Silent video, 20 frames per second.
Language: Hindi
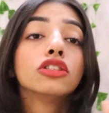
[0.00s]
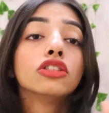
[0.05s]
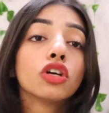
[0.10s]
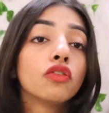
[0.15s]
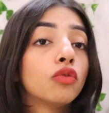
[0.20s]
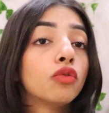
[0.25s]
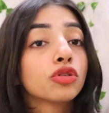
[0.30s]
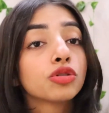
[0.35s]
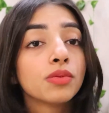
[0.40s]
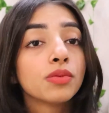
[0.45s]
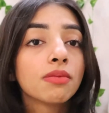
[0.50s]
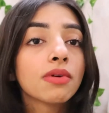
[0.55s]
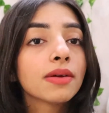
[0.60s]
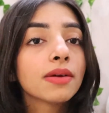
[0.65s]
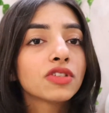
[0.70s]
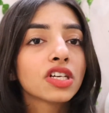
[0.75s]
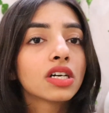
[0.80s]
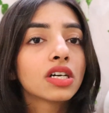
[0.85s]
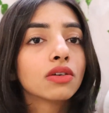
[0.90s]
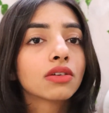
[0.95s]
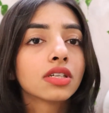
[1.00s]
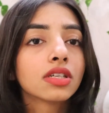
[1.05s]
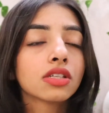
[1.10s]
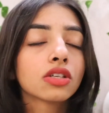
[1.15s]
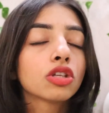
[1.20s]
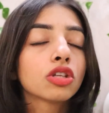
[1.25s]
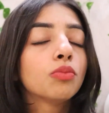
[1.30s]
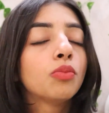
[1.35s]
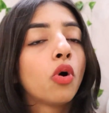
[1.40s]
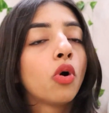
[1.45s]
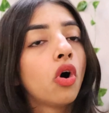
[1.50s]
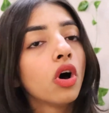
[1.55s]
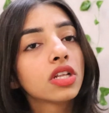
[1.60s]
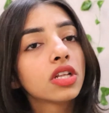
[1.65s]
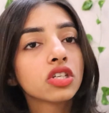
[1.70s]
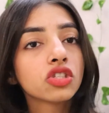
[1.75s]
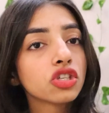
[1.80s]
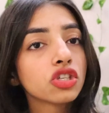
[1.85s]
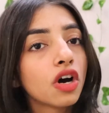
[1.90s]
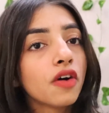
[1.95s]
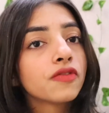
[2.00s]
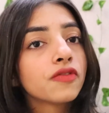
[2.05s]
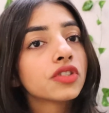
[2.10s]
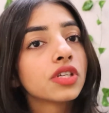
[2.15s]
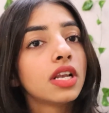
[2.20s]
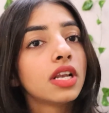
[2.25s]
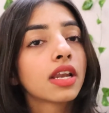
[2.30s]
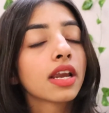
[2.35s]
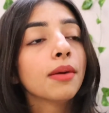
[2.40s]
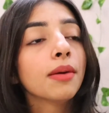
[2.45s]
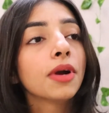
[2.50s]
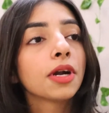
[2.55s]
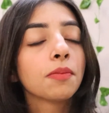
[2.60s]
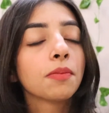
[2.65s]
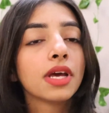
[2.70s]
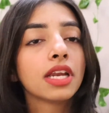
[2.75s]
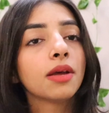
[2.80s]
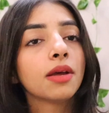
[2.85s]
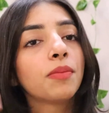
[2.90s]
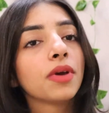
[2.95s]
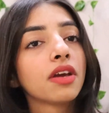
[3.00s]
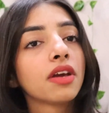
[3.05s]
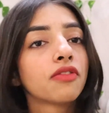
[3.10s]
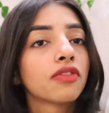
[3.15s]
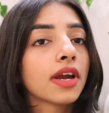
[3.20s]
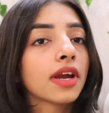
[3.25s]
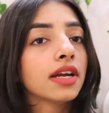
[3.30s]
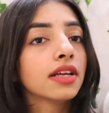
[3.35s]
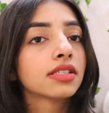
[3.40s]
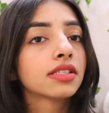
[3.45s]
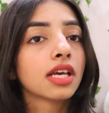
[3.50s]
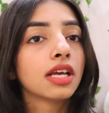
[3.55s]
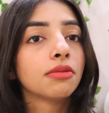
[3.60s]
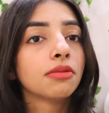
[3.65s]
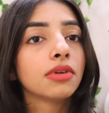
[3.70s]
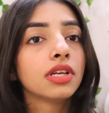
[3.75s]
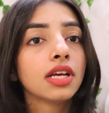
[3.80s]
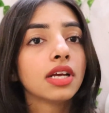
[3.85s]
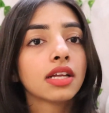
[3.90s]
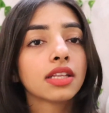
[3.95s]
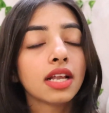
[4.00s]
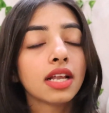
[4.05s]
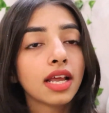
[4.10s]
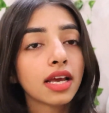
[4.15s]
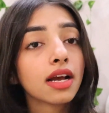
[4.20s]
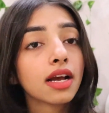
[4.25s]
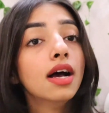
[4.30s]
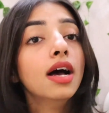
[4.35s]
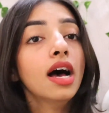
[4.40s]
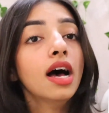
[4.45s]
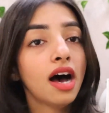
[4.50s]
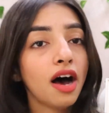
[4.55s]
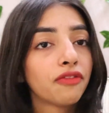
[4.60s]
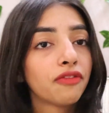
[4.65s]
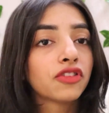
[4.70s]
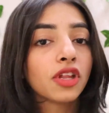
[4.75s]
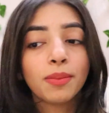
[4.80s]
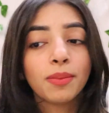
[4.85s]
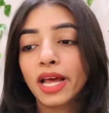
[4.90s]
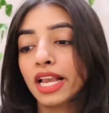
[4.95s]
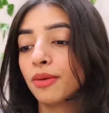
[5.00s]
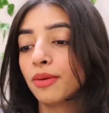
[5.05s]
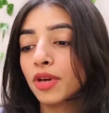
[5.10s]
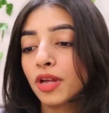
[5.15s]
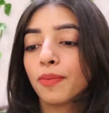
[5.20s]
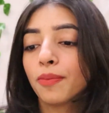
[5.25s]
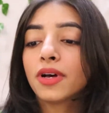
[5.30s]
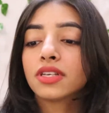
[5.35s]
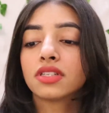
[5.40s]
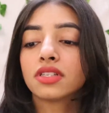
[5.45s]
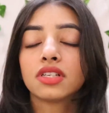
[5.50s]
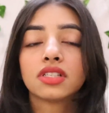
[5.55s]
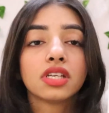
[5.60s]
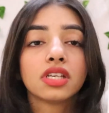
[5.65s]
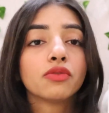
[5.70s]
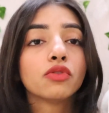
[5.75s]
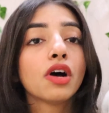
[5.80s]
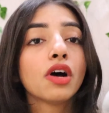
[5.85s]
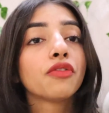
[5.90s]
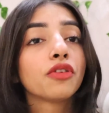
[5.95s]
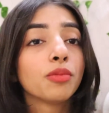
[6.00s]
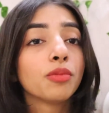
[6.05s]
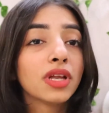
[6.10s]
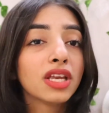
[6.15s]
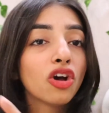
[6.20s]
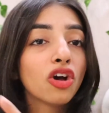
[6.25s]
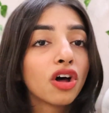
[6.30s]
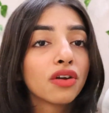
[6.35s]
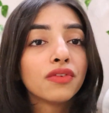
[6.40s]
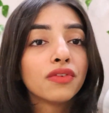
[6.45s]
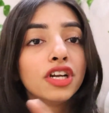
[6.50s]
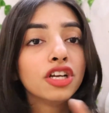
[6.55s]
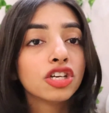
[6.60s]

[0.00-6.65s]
तो वो उसमें भी आप चेकआउट कर सकते हो बहुत अच्छे ऑफ चल रहे हैं बट मैंने पिंक फ्राइडे सेल में लिया था लाइक हफ्ते पहले मेरे पास रिसीव हुआ फिर मेरी और भी